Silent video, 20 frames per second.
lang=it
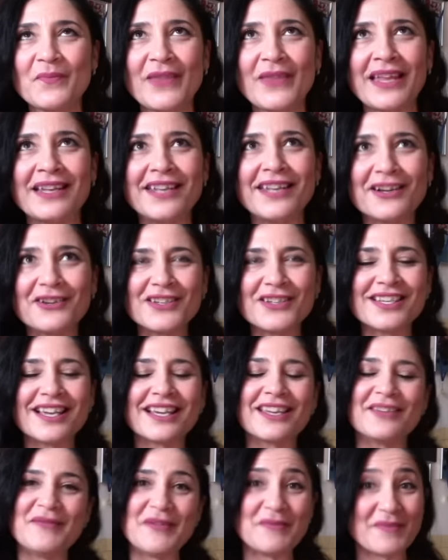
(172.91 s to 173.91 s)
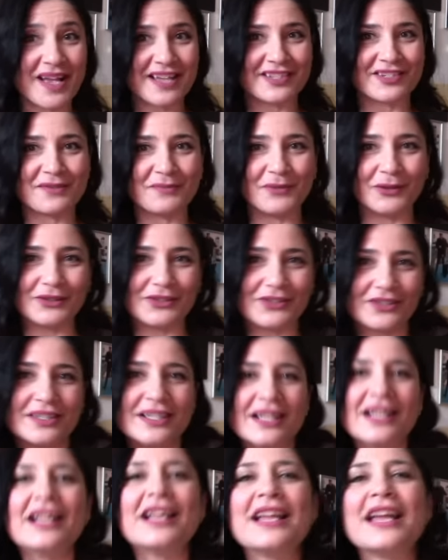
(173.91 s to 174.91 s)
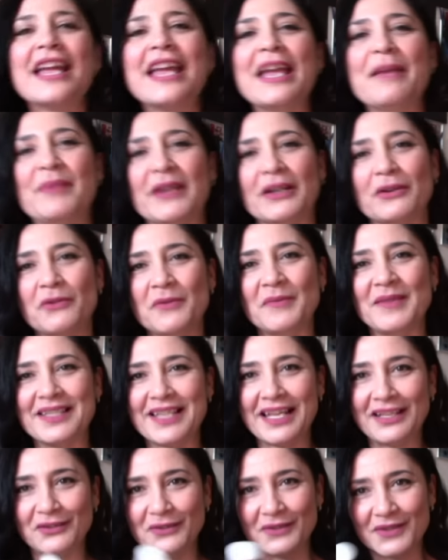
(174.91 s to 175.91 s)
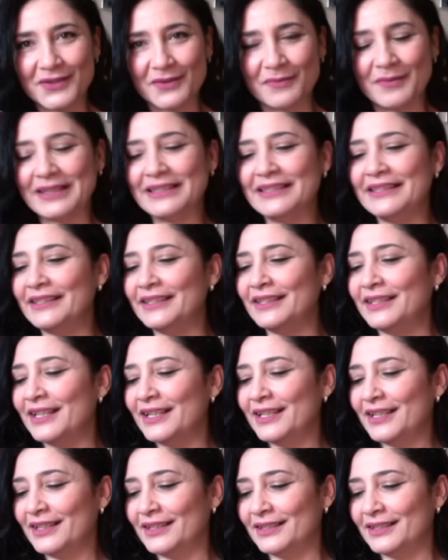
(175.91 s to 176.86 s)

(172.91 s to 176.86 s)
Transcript: La cosa che mi piace molto e per cui mi sento insomma di,